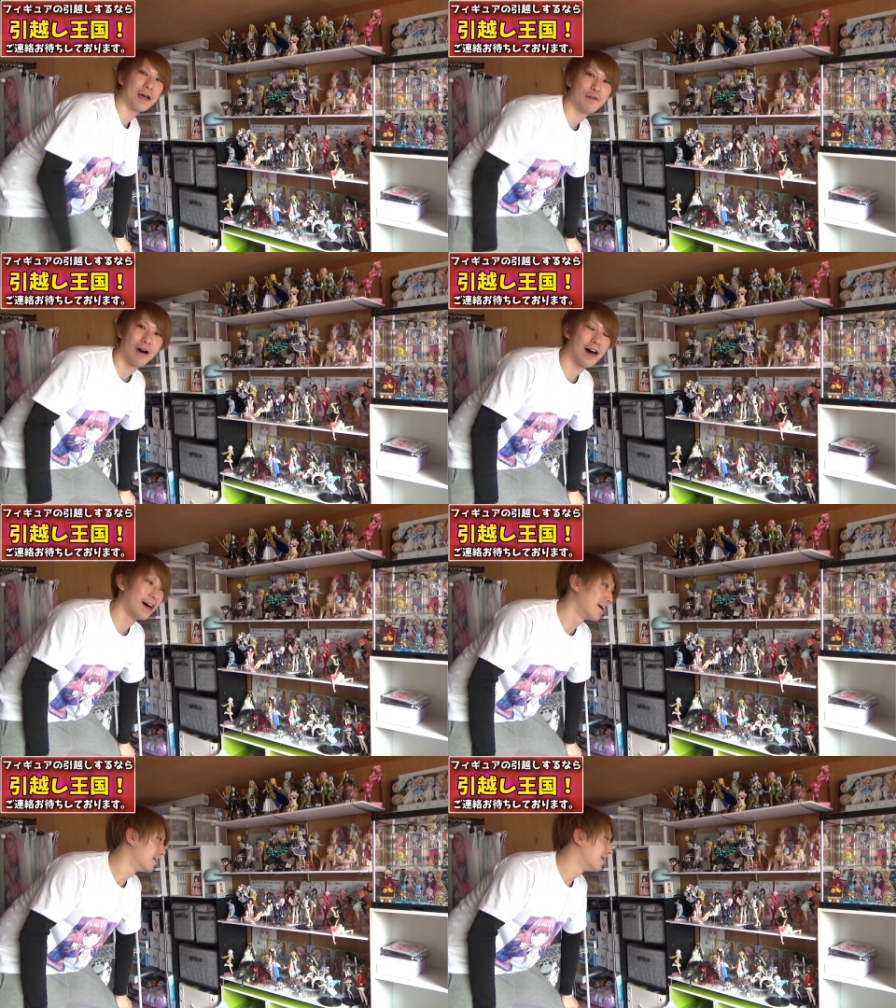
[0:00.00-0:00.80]
やばい
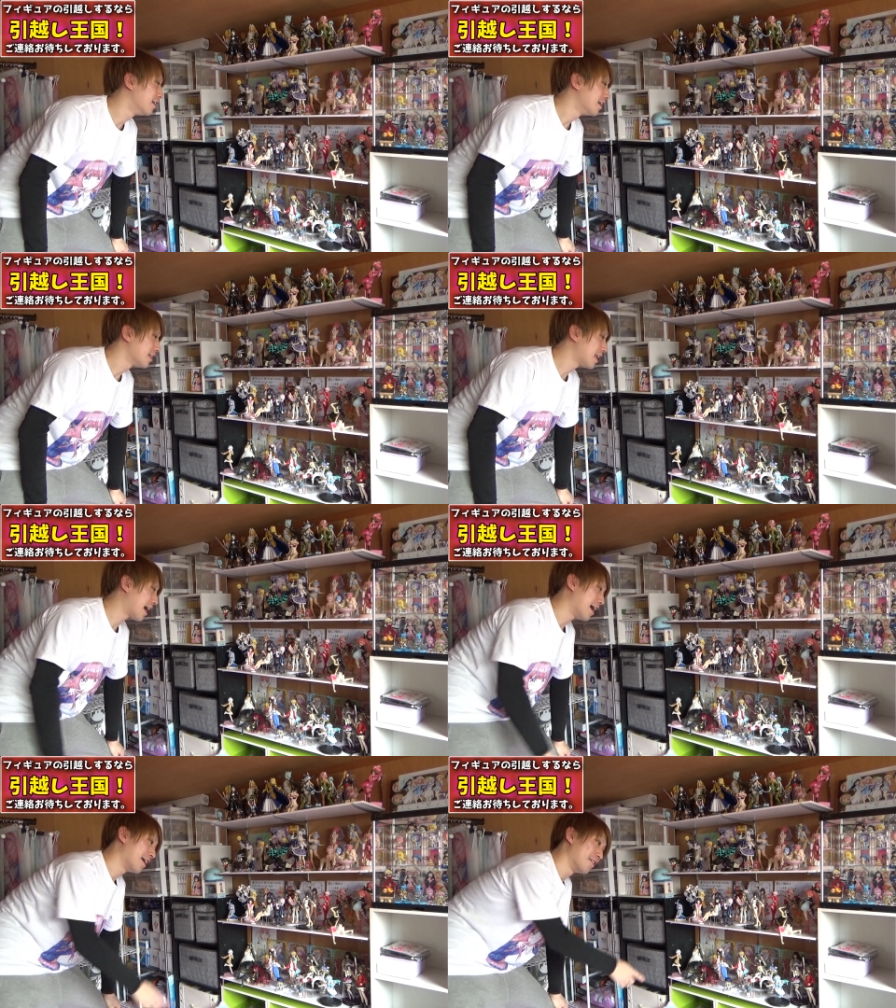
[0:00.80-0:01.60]
わ
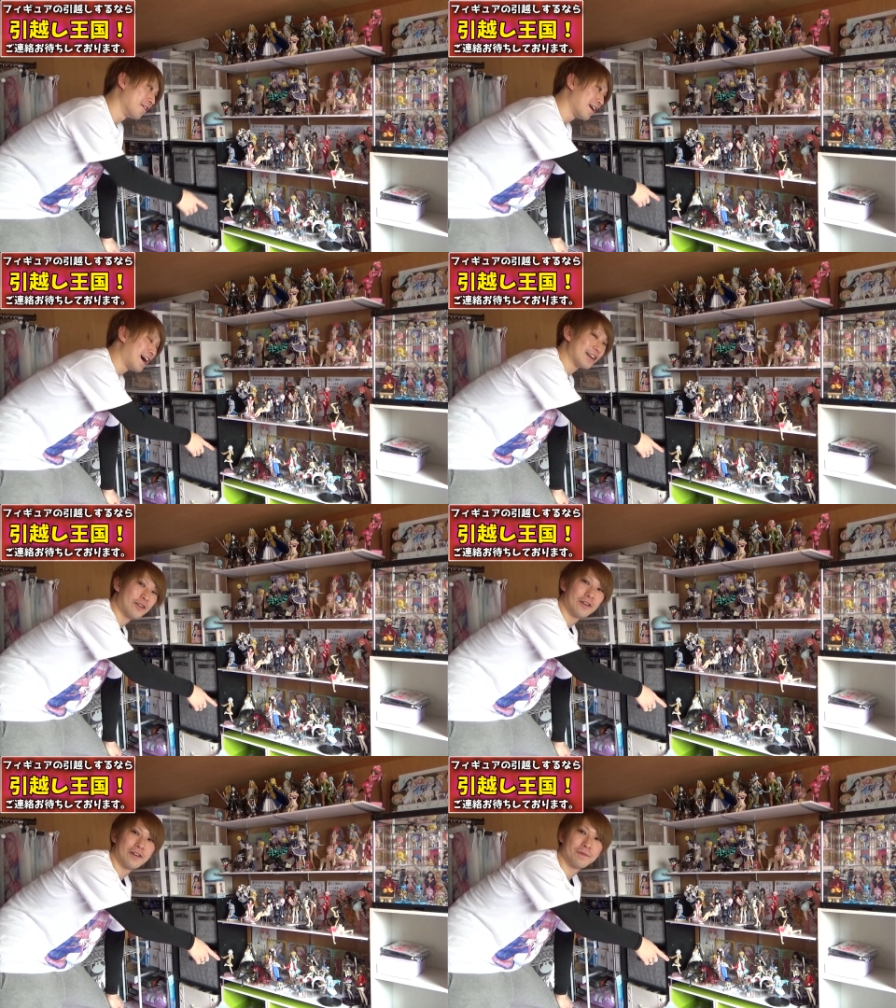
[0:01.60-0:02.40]
てかあ
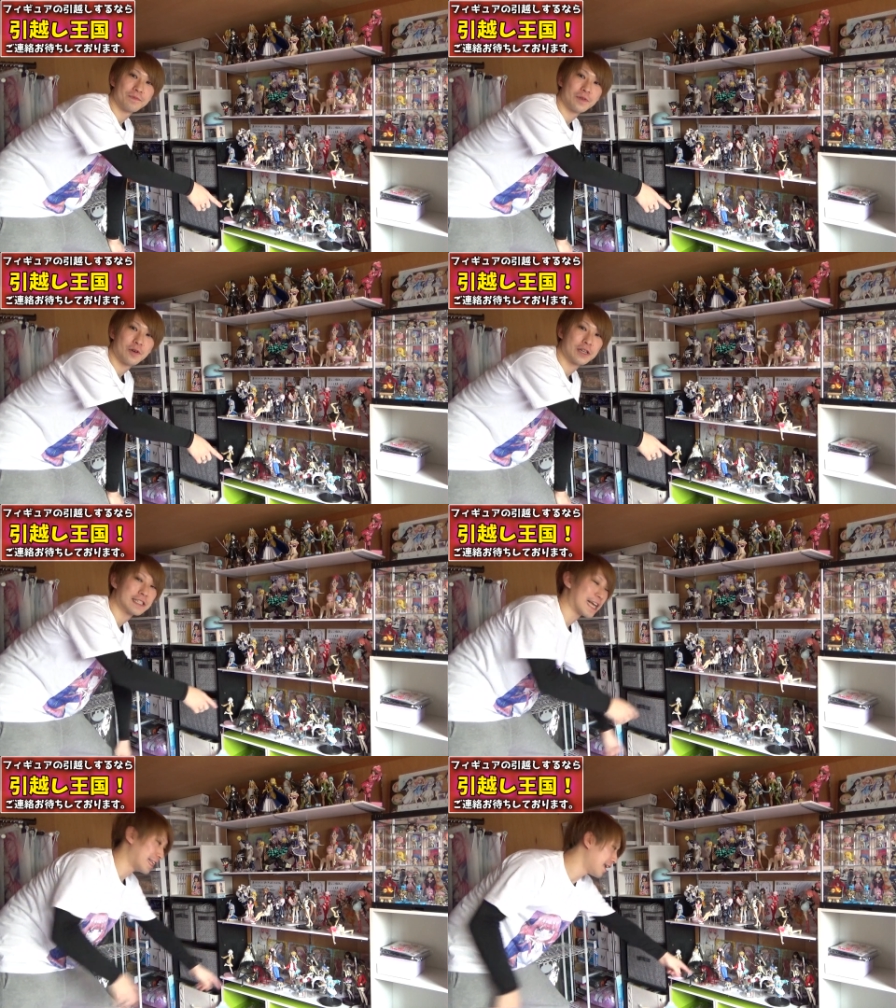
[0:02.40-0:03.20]
のこれ
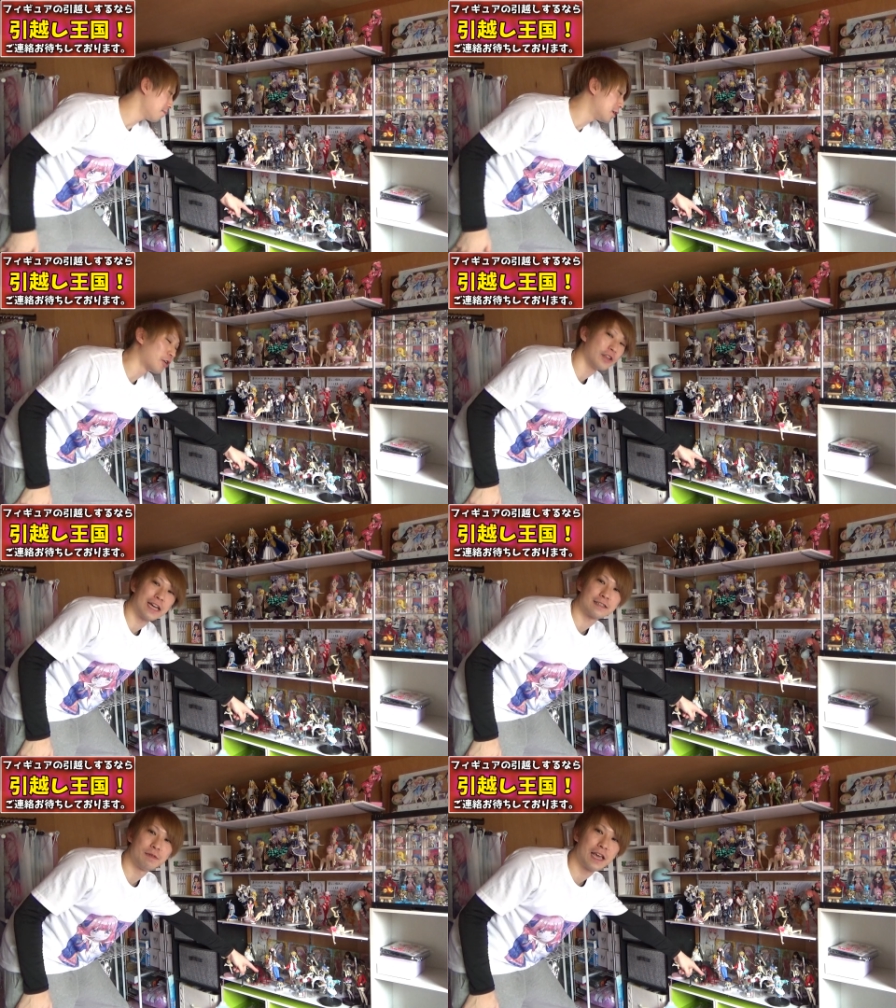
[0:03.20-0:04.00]
下ね緑
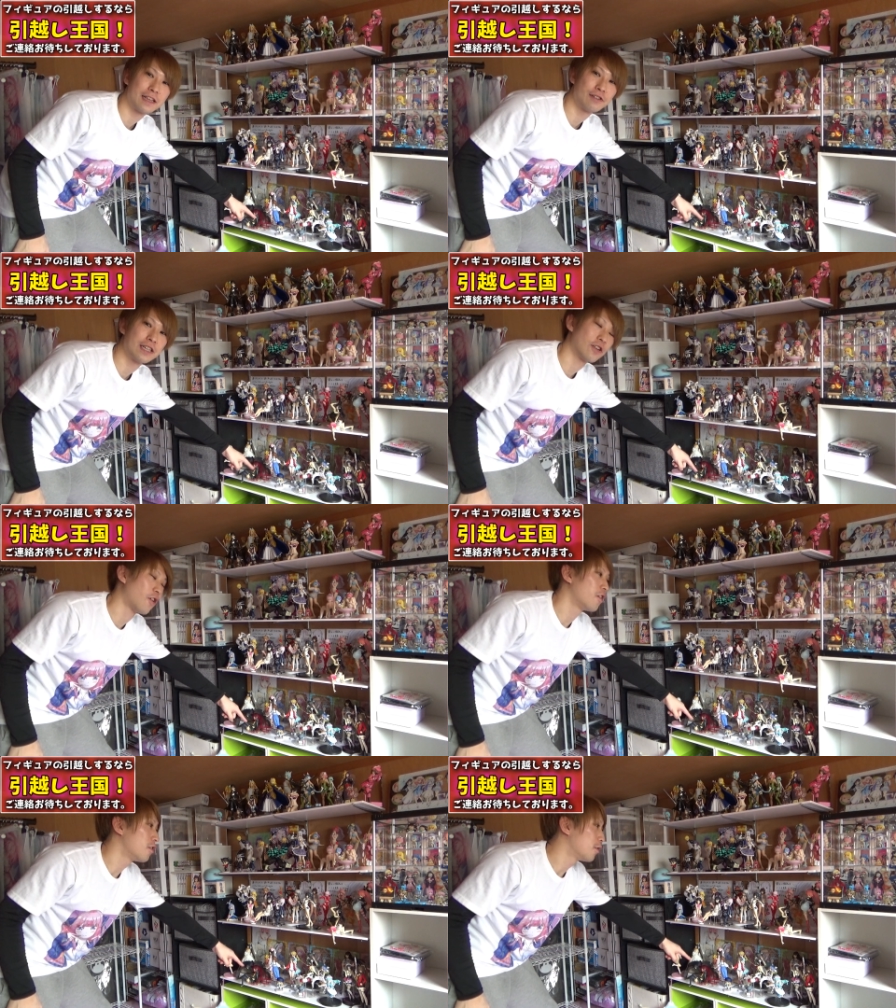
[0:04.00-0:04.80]
のやつ見えてるで
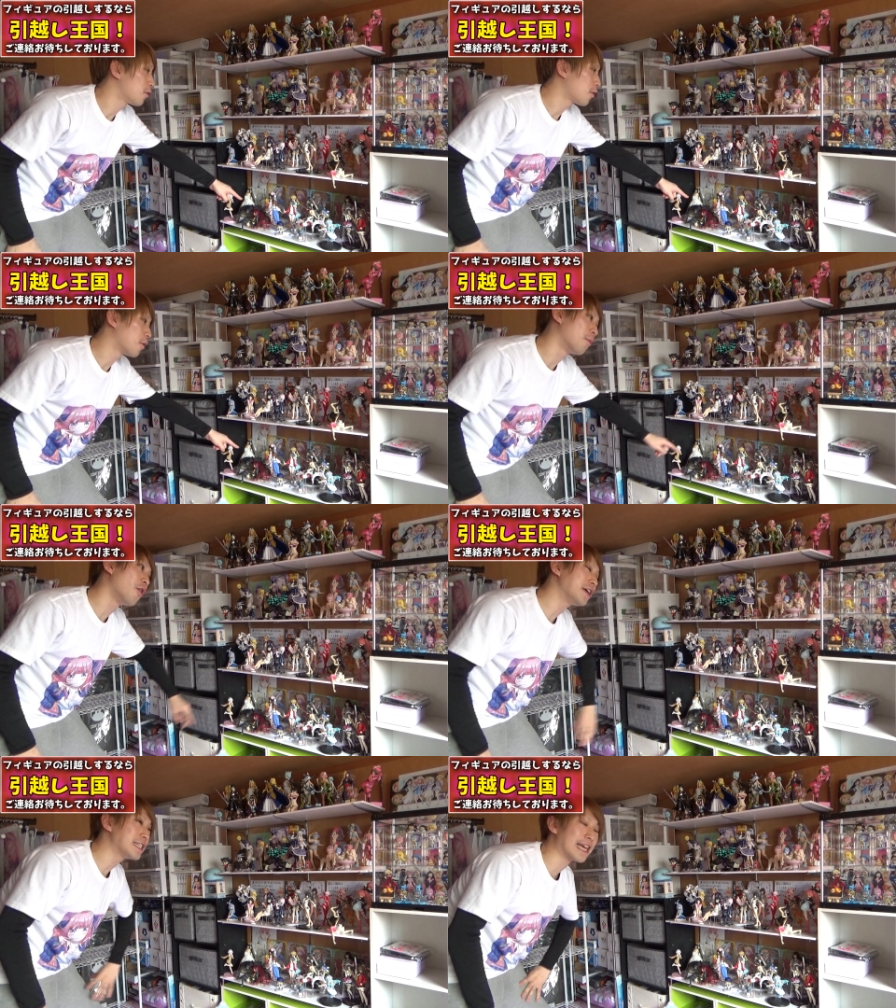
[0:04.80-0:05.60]
しょこれ
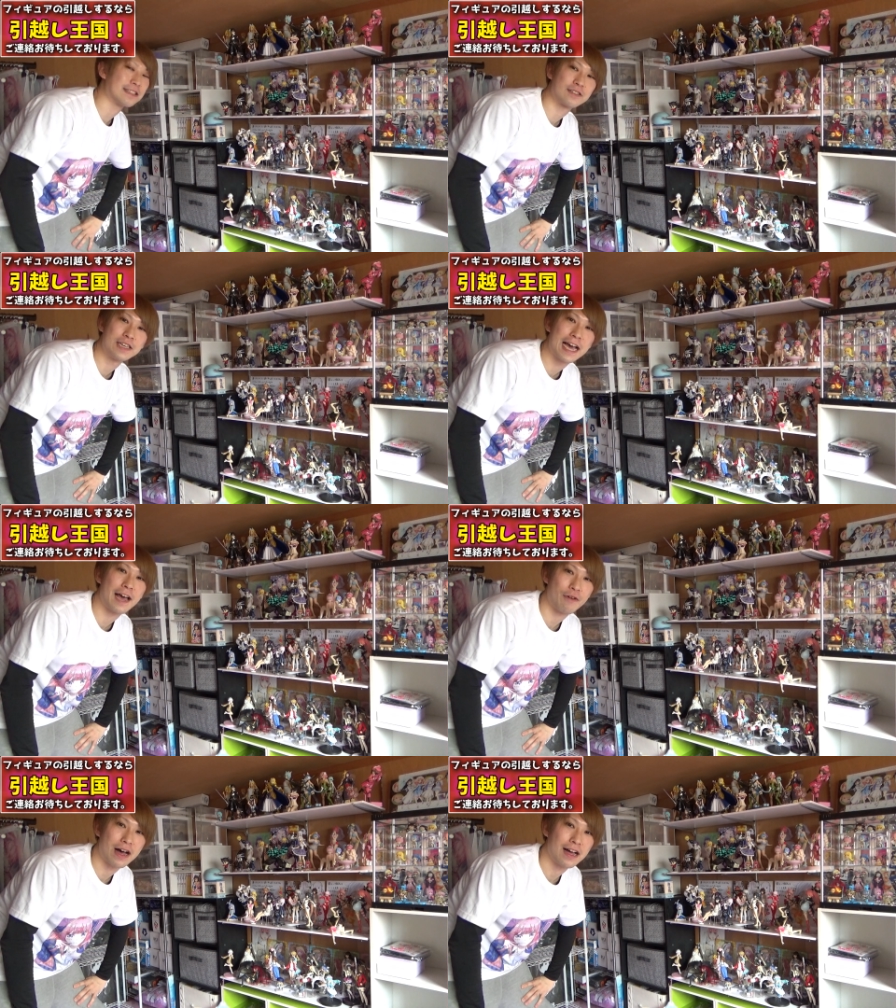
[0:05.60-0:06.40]
もう一段追加
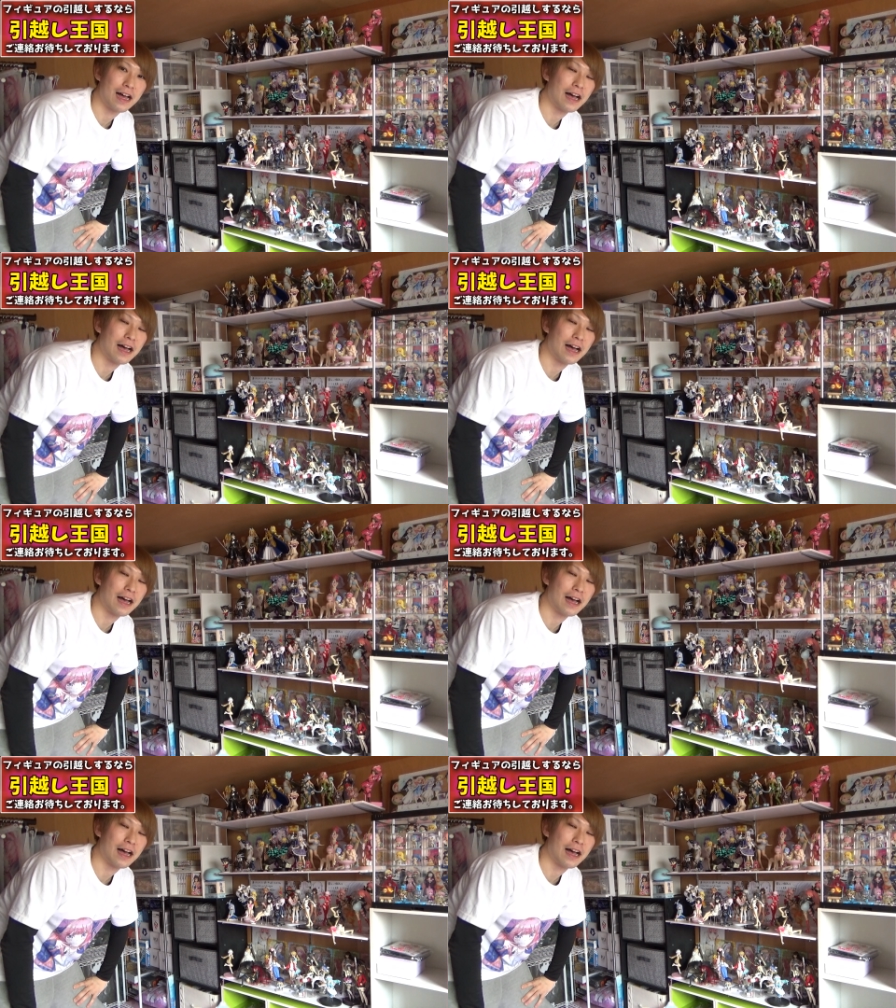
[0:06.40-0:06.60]
やわ